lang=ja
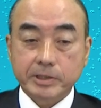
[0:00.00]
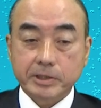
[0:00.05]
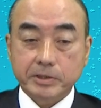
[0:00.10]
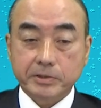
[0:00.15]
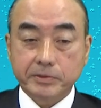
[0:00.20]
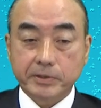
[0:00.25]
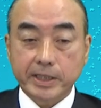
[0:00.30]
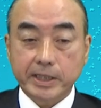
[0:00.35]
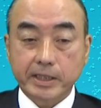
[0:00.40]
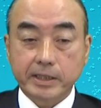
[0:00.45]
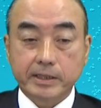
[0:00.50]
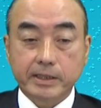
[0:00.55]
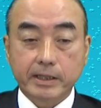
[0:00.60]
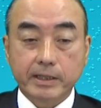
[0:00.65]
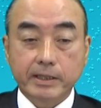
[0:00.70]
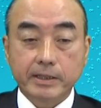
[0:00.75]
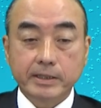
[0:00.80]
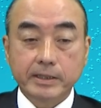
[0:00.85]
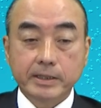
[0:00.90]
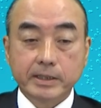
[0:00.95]
加え
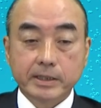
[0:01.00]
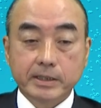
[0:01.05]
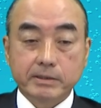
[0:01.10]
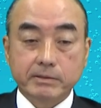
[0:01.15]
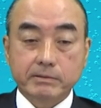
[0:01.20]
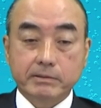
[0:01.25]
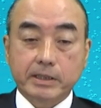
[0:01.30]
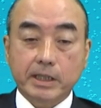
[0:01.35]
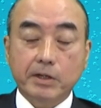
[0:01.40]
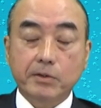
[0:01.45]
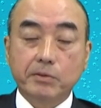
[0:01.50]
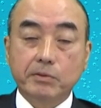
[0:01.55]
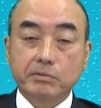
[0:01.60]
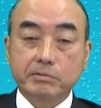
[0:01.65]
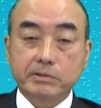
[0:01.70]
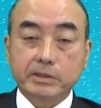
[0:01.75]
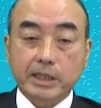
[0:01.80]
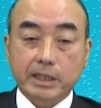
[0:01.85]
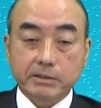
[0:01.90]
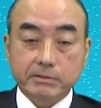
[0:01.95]
て歌を
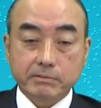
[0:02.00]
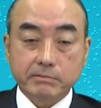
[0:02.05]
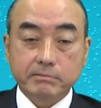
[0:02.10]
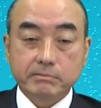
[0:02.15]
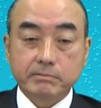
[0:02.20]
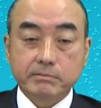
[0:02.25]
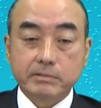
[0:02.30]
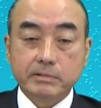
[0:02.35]
歌う、